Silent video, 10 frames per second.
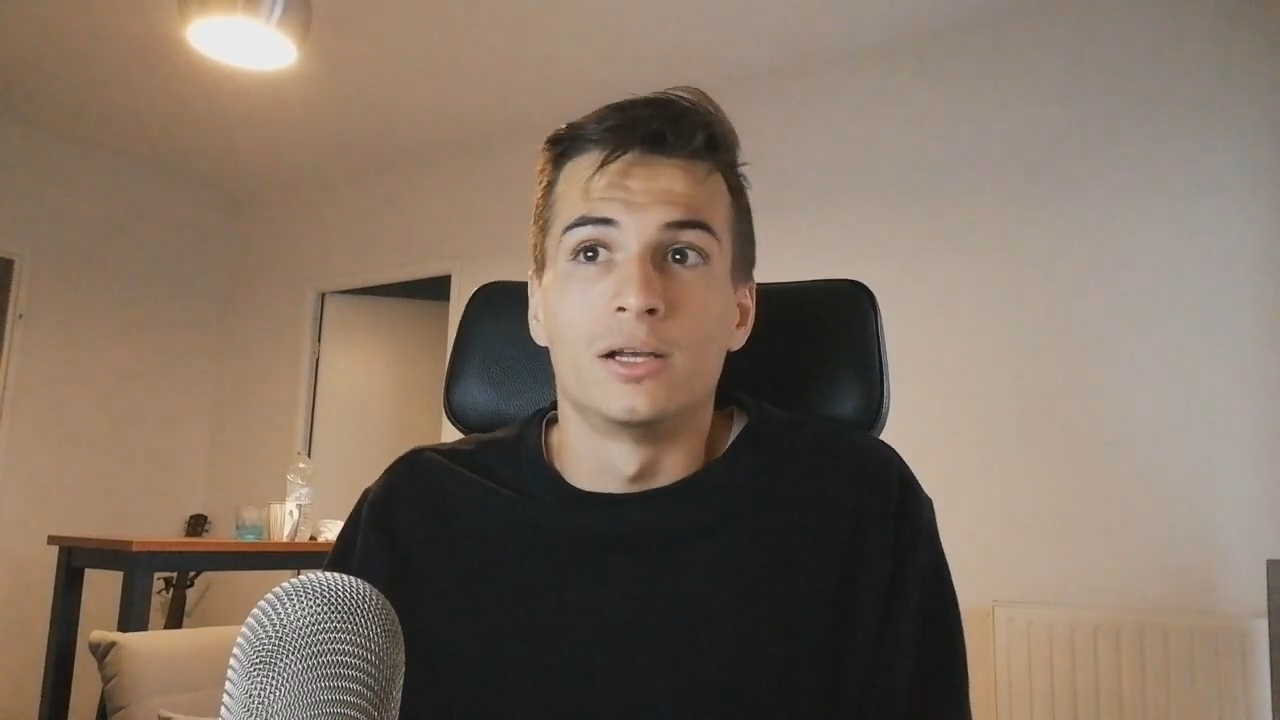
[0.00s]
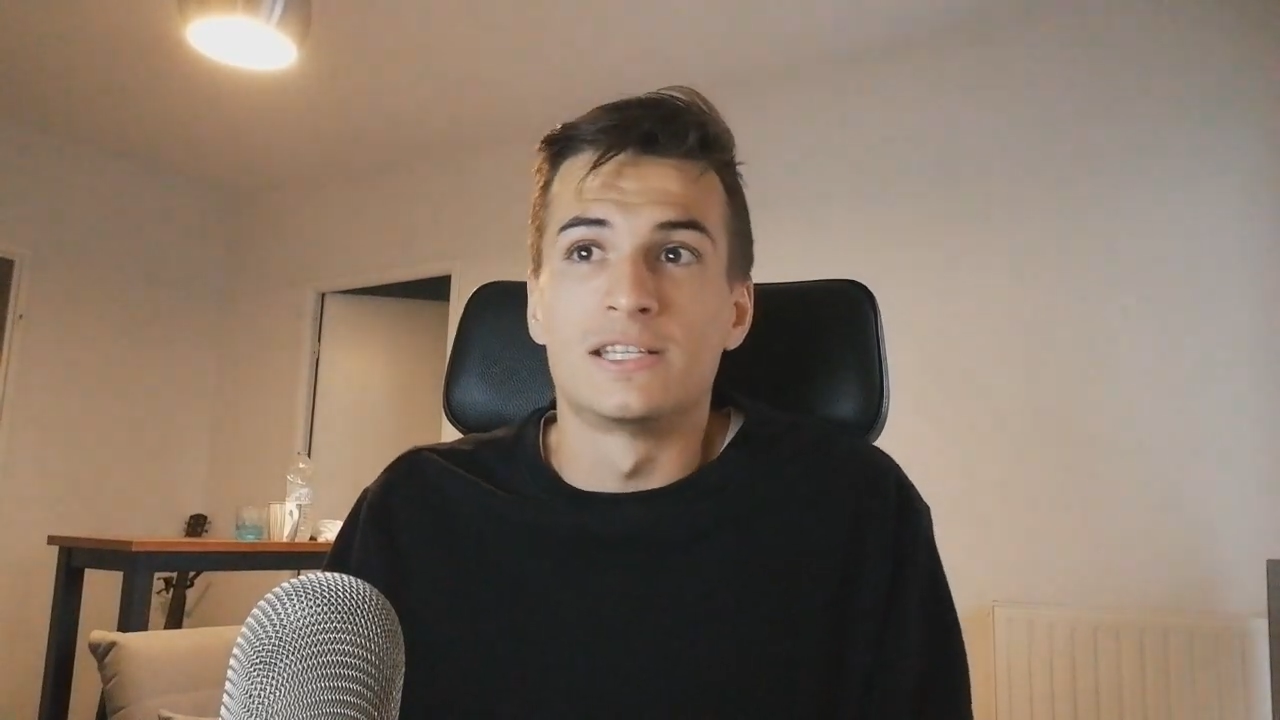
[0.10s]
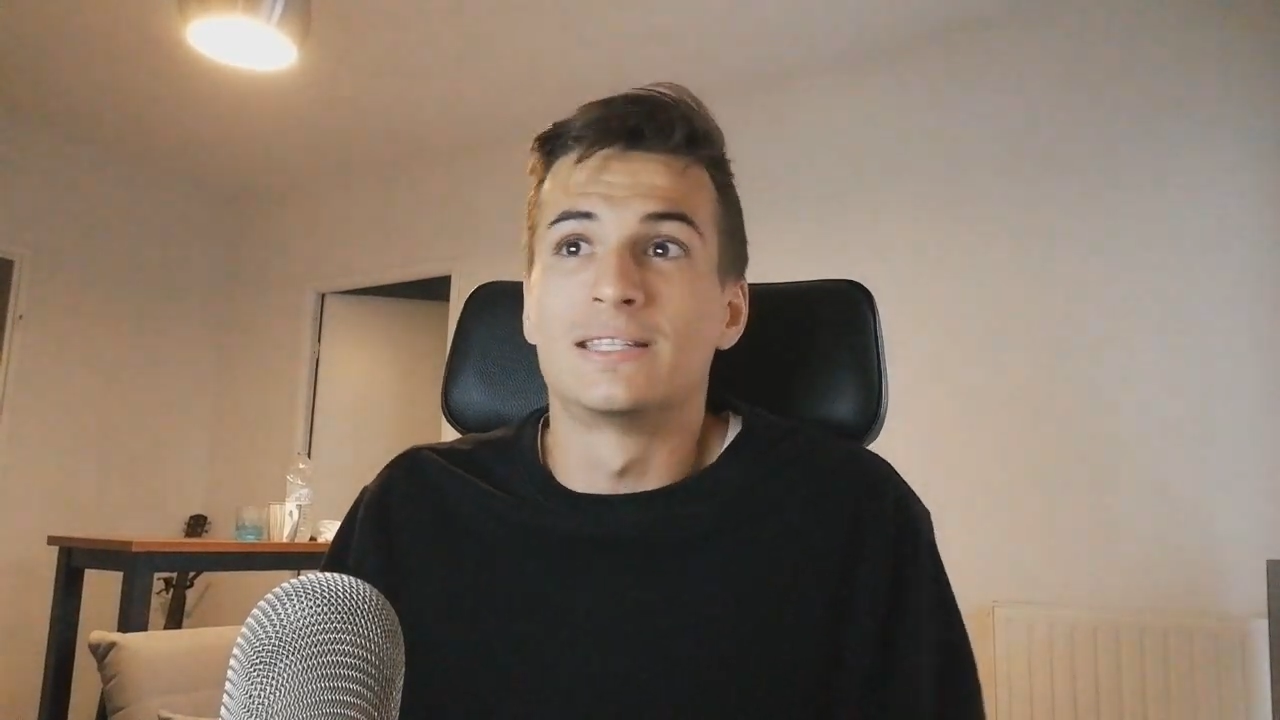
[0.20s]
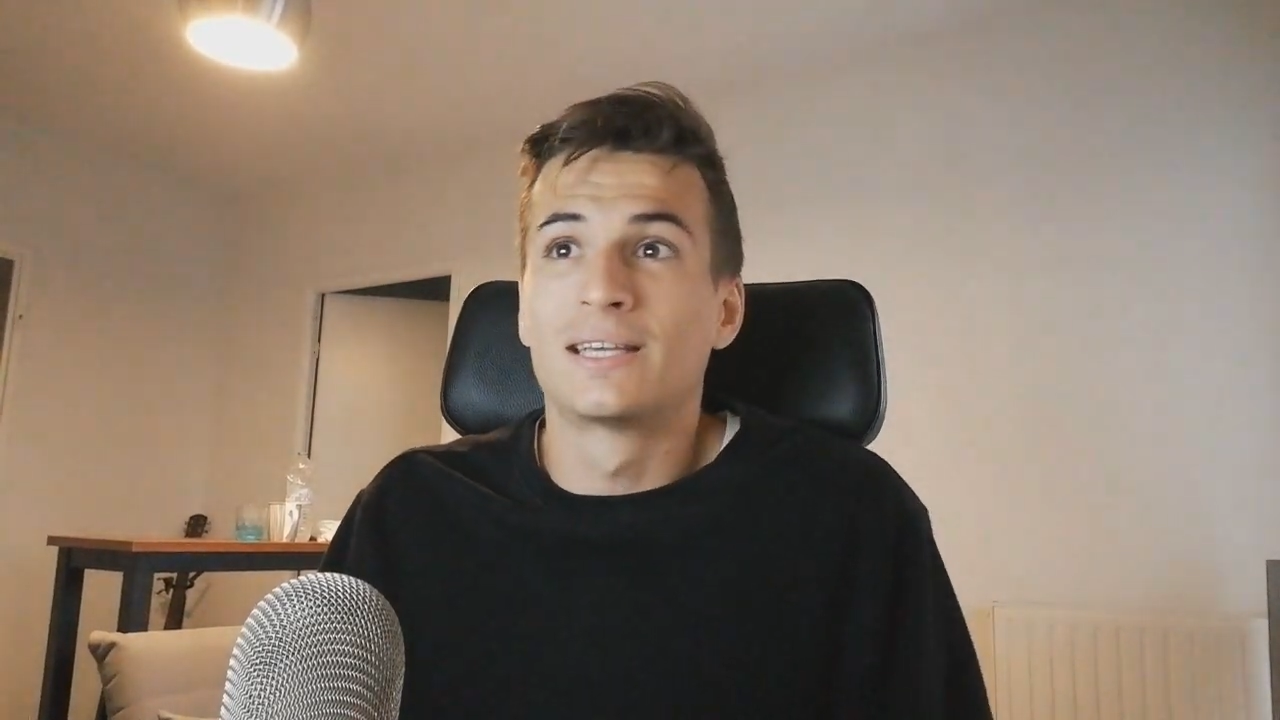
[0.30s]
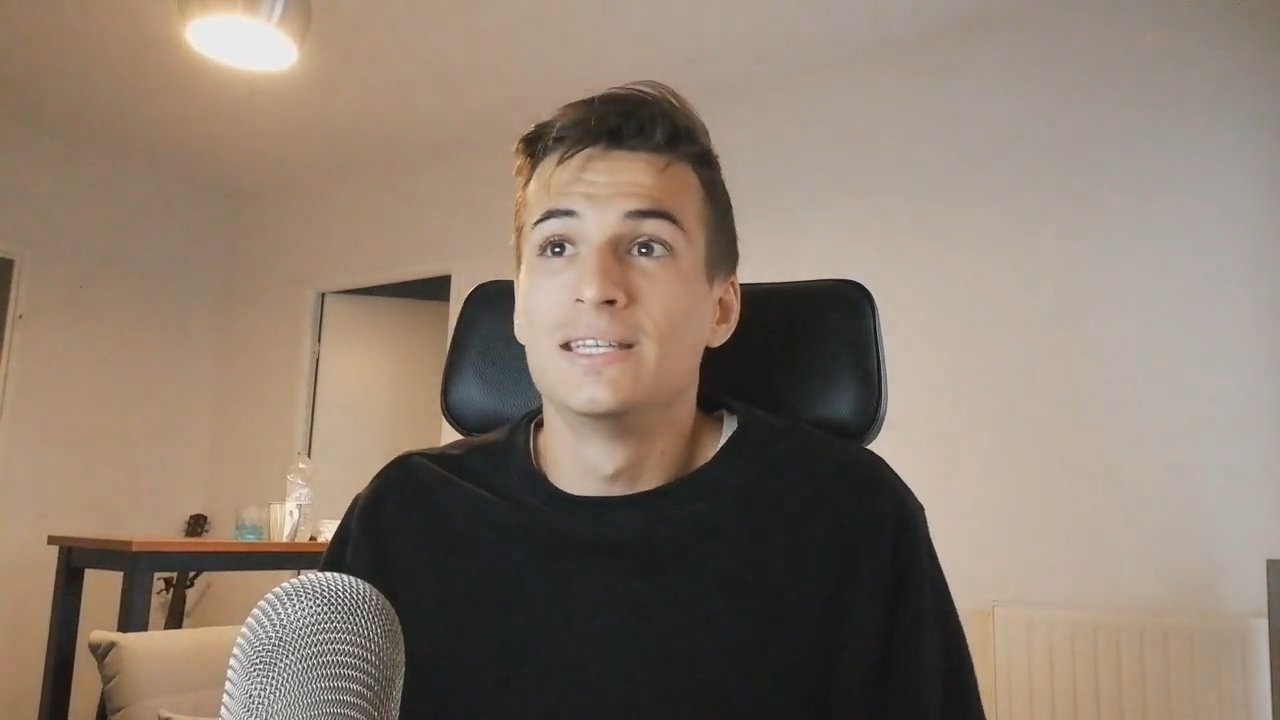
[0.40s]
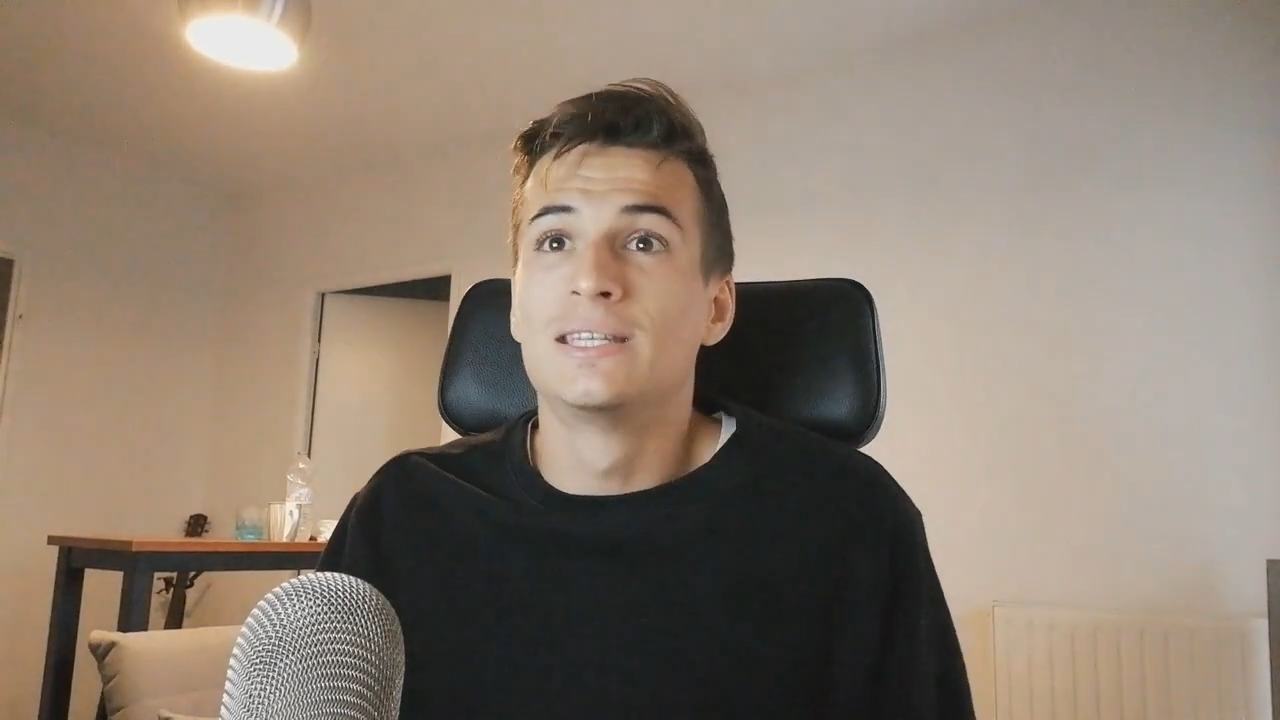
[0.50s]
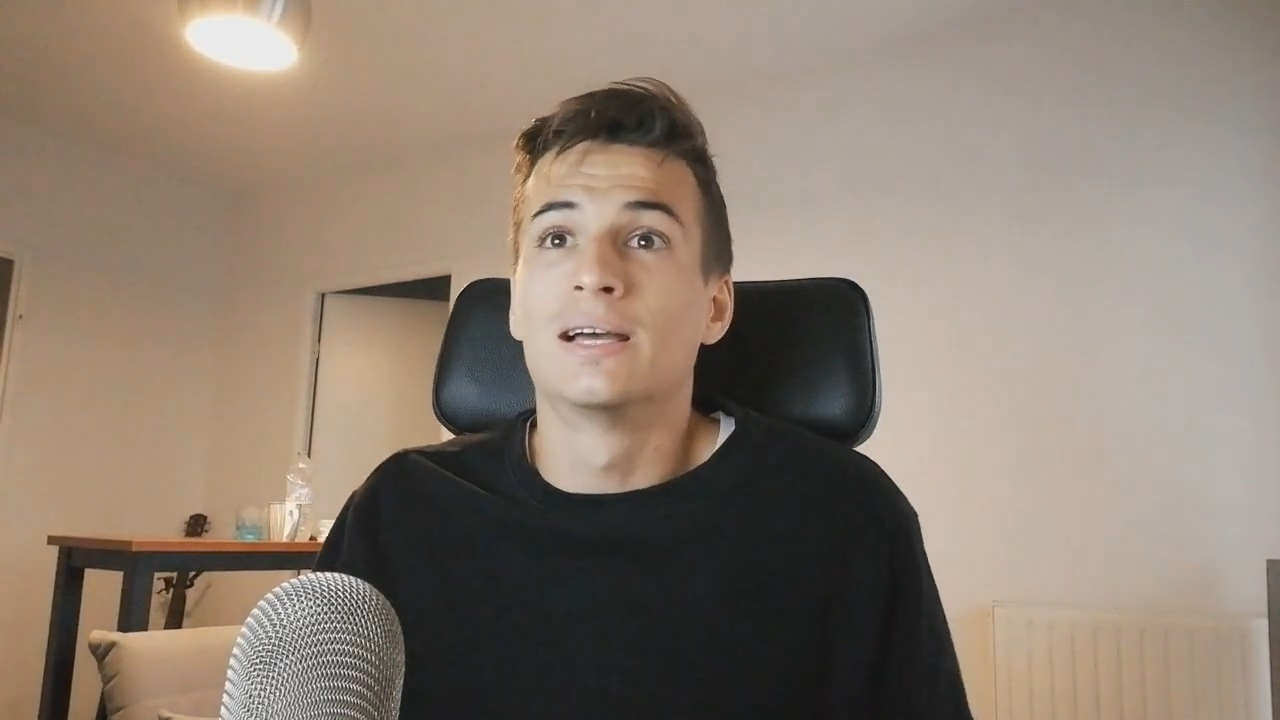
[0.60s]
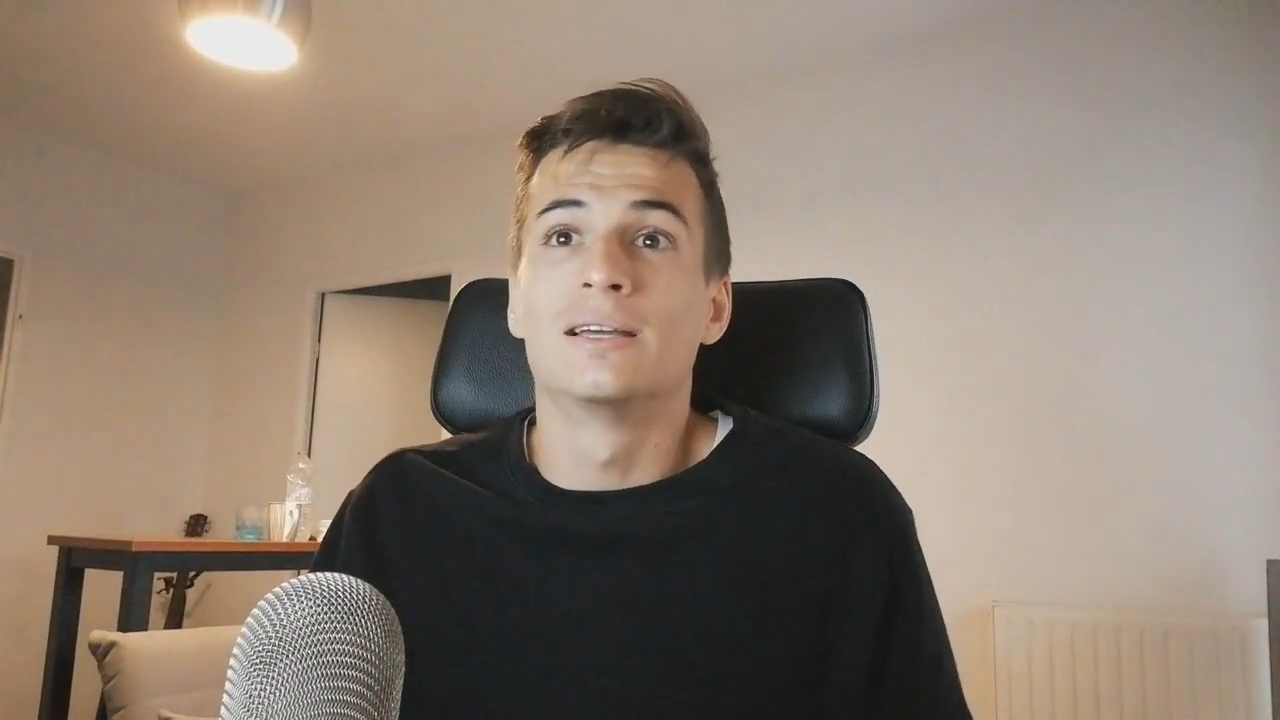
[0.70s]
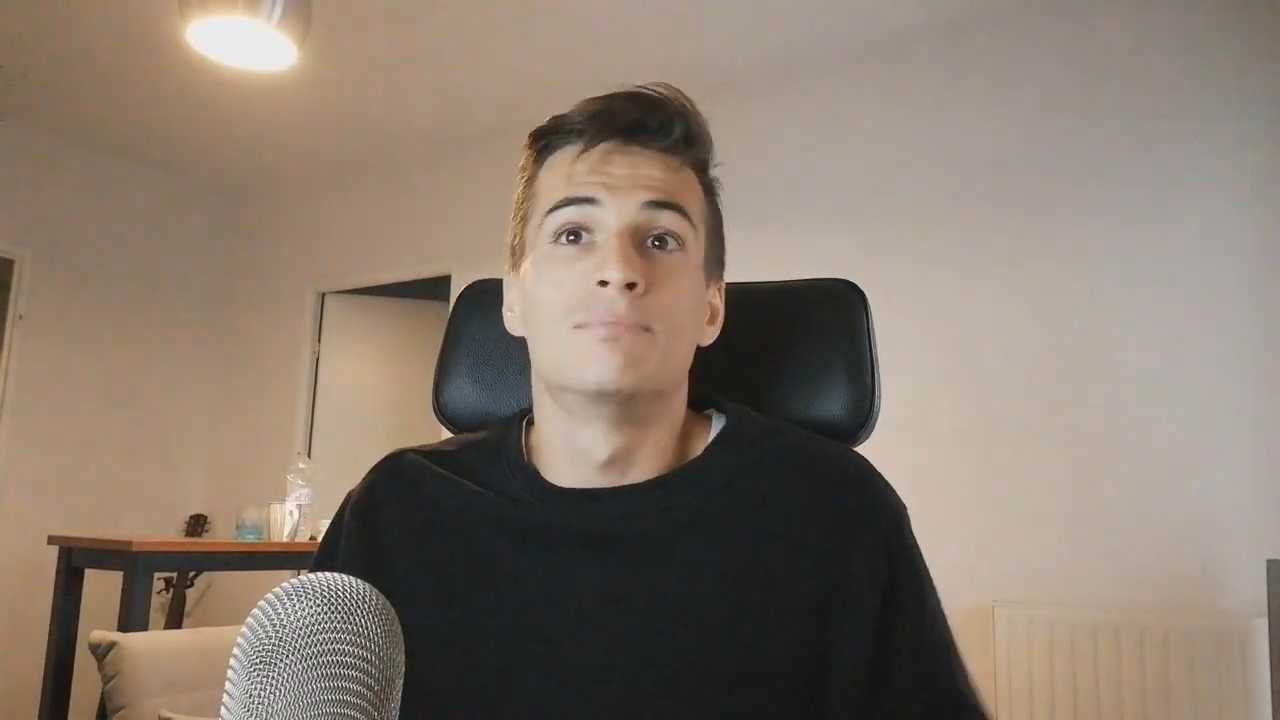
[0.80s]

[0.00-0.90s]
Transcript: c'est triste, hein,